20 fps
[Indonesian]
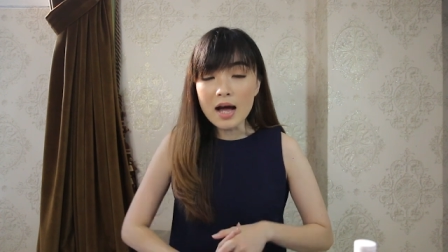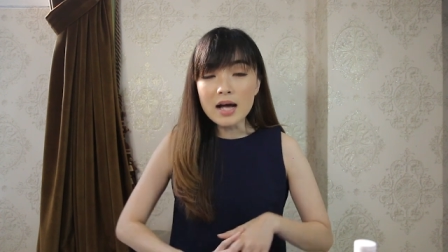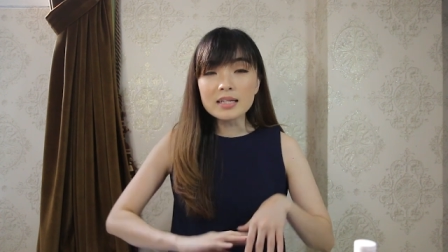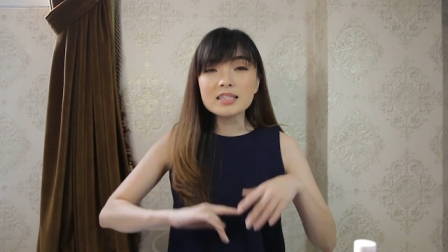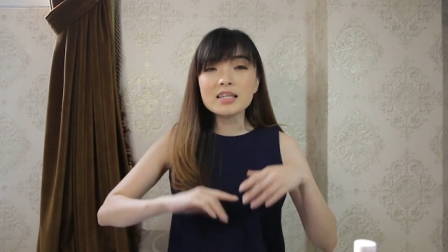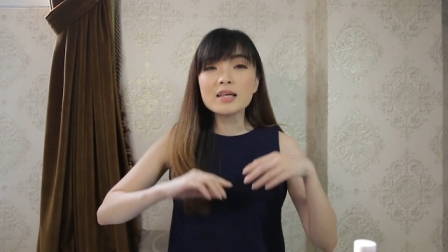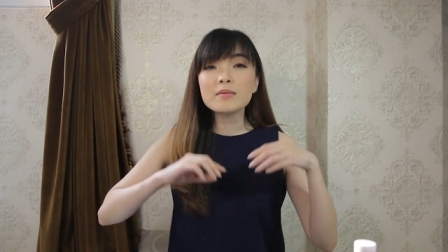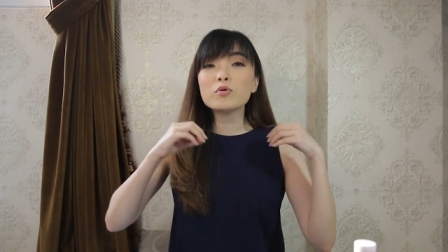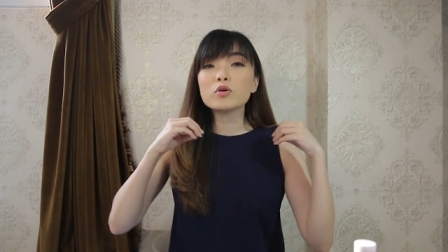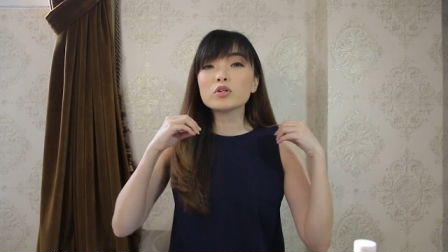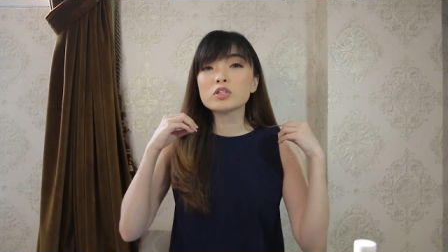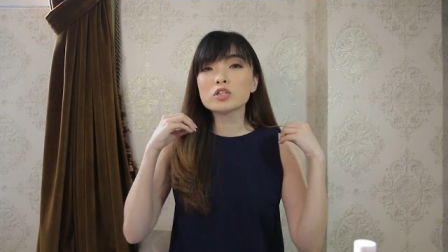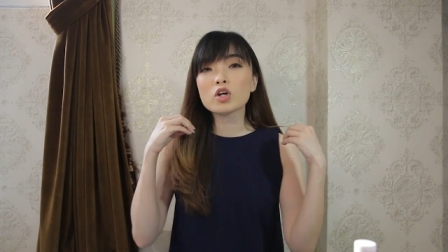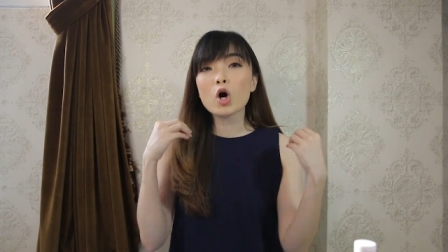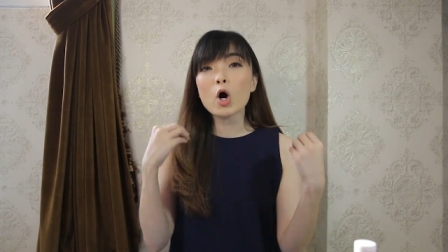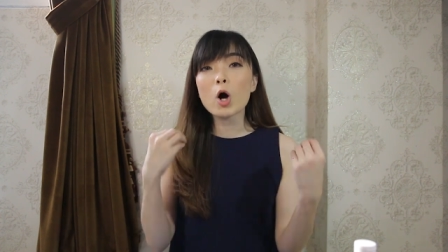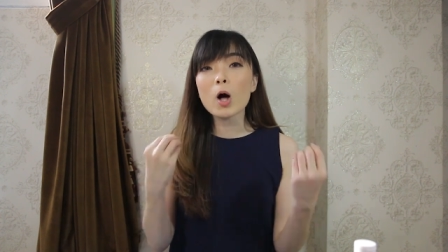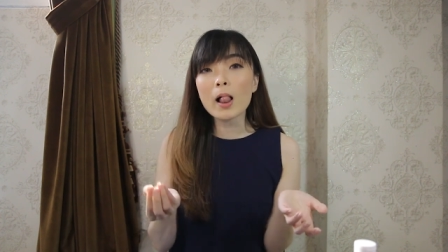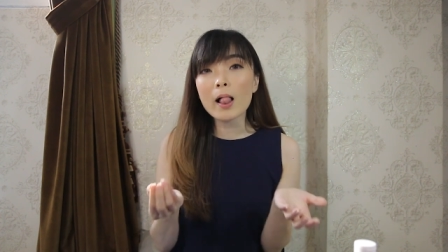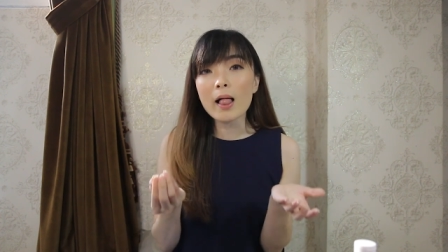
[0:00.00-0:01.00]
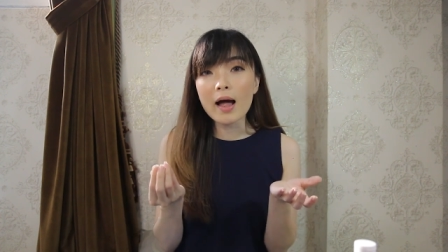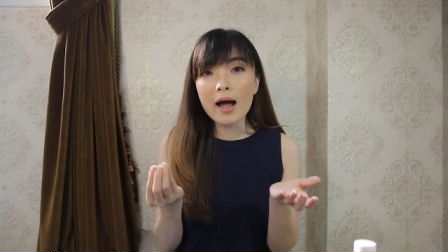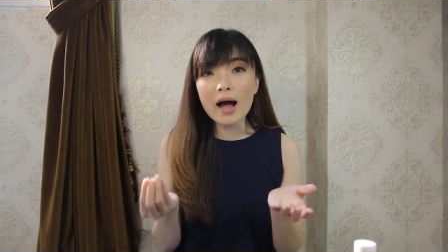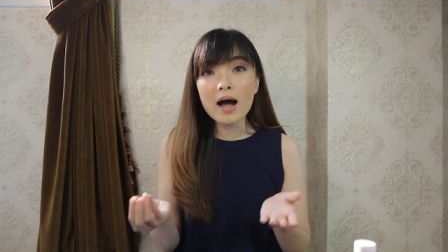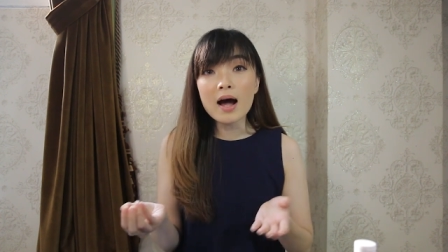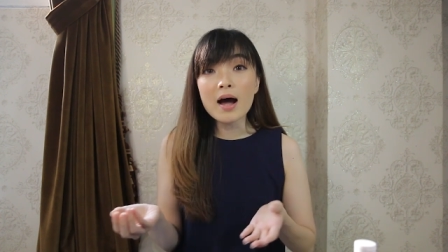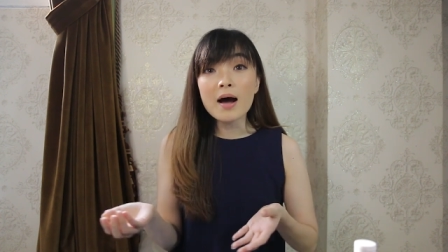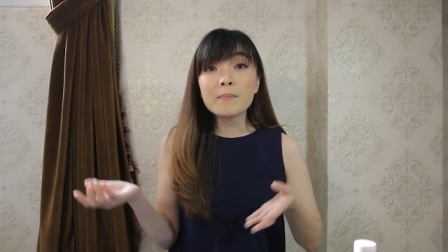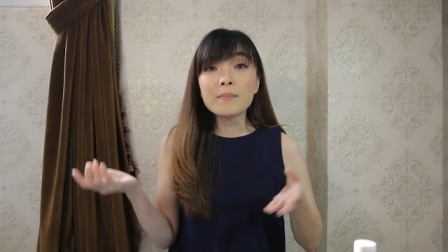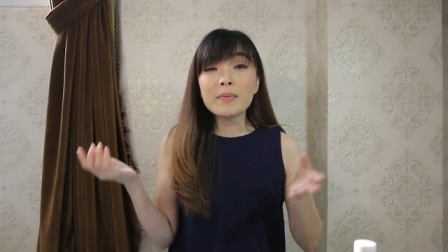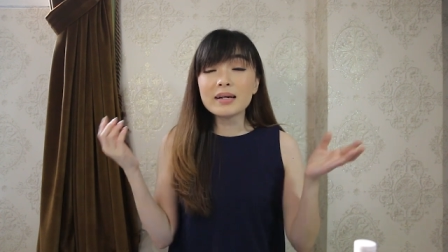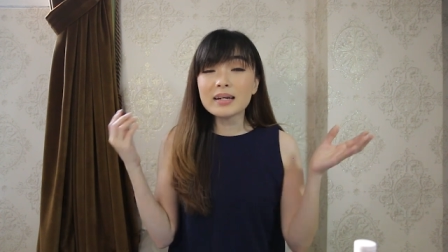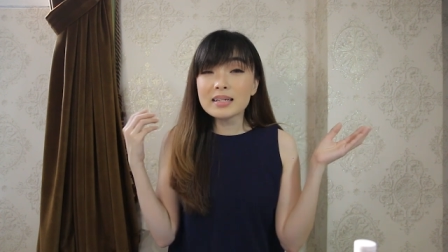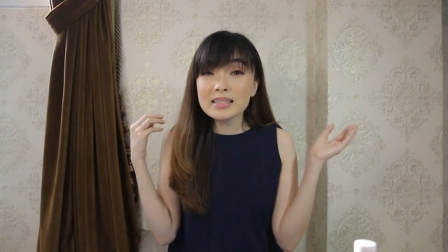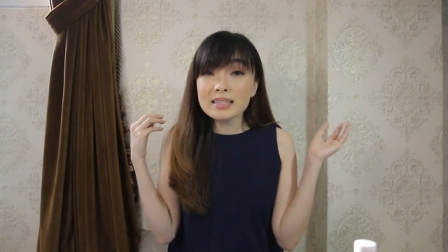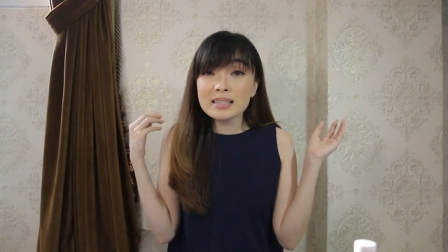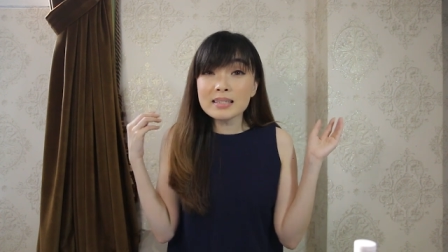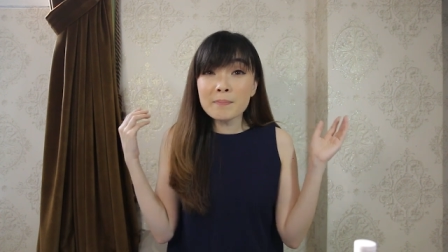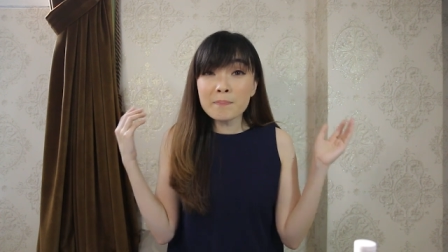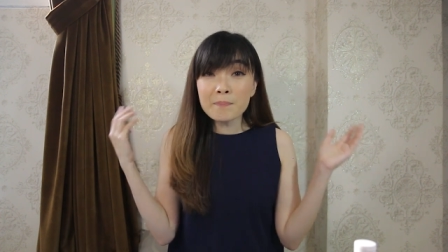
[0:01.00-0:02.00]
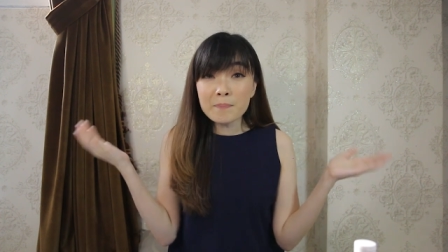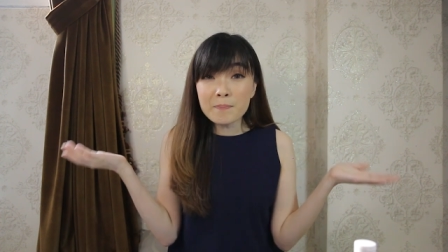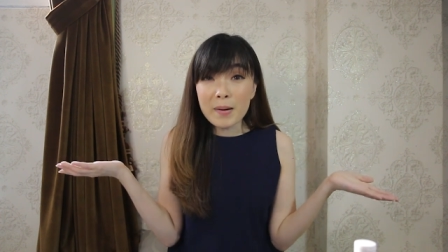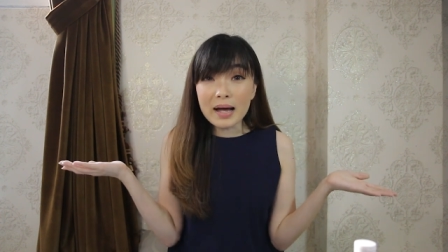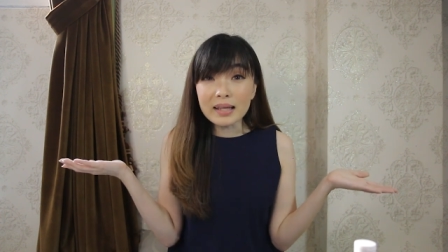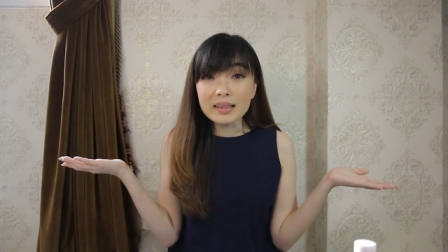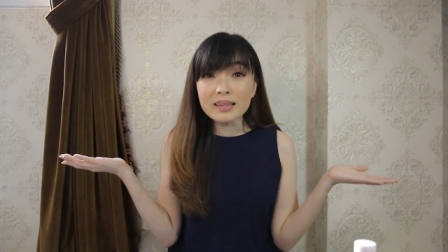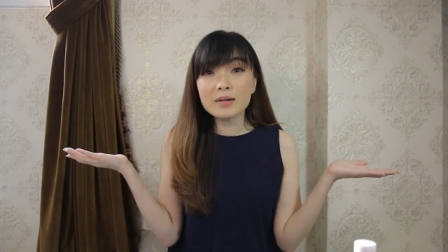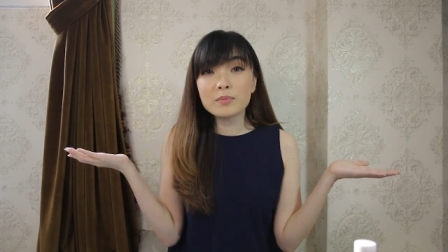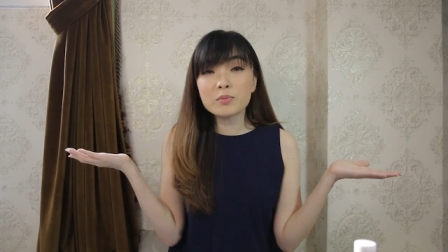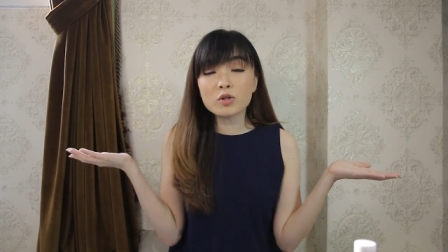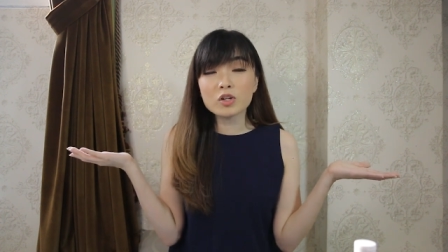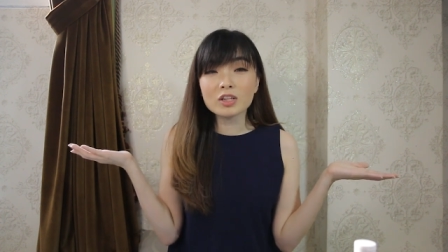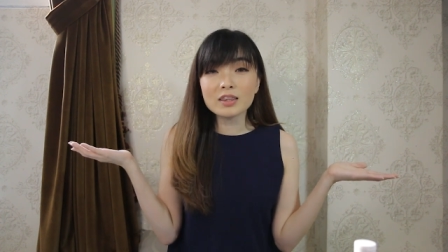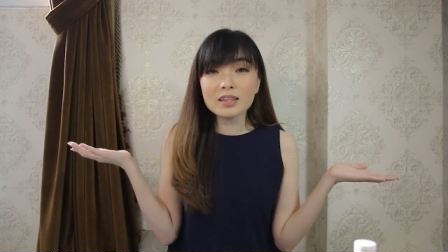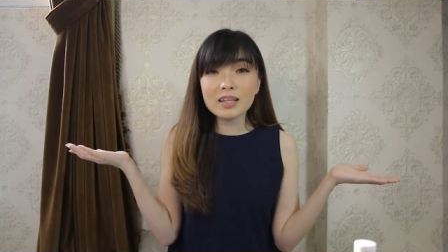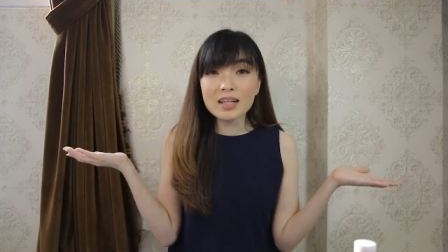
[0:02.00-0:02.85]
sibuk sekolah, mana sempat keburu